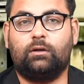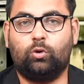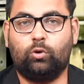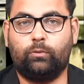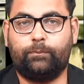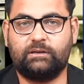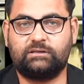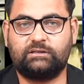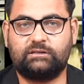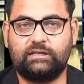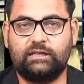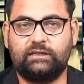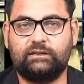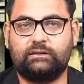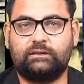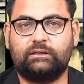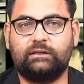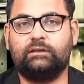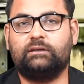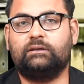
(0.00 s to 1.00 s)

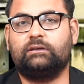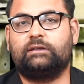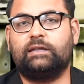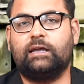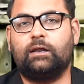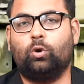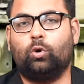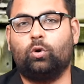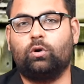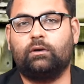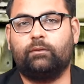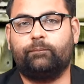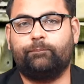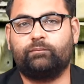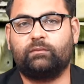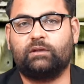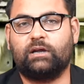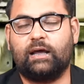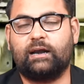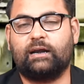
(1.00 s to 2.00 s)
उपस्थित थे लोग
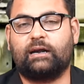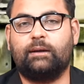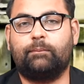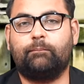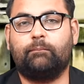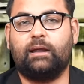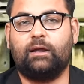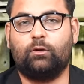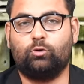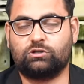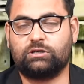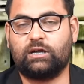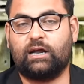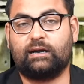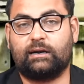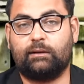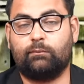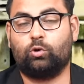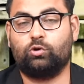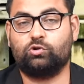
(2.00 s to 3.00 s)
कार्यक्रम में उस
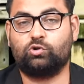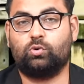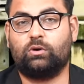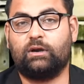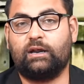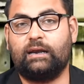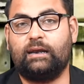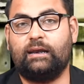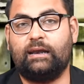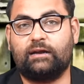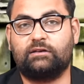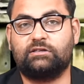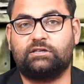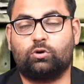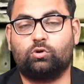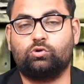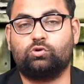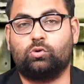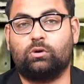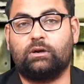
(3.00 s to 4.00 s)
कार्यक्रम को सुनने के लिए लेक्चर
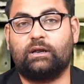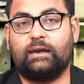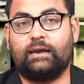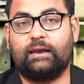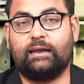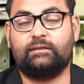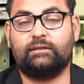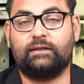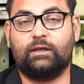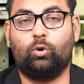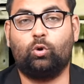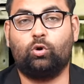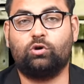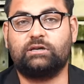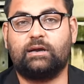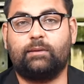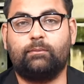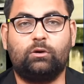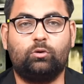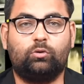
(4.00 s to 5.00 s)
को सुनने के लिए कितने लोग
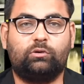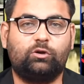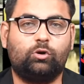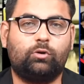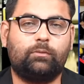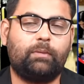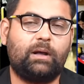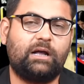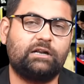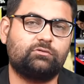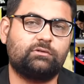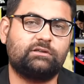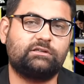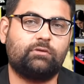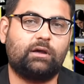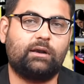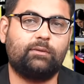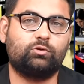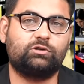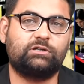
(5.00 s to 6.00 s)
शामिल हुए थे और पांचवा
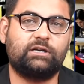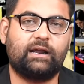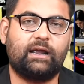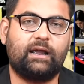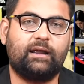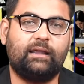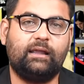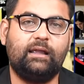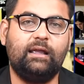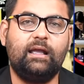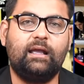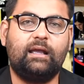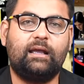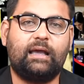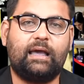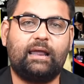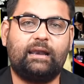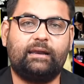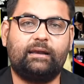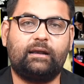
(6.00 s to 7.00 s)
सवाल पूछा गया कि
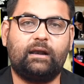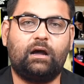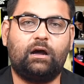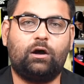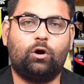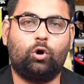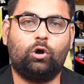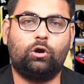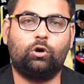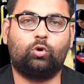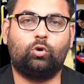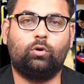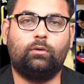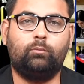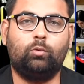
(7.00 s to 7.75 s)
एलेना हॉल को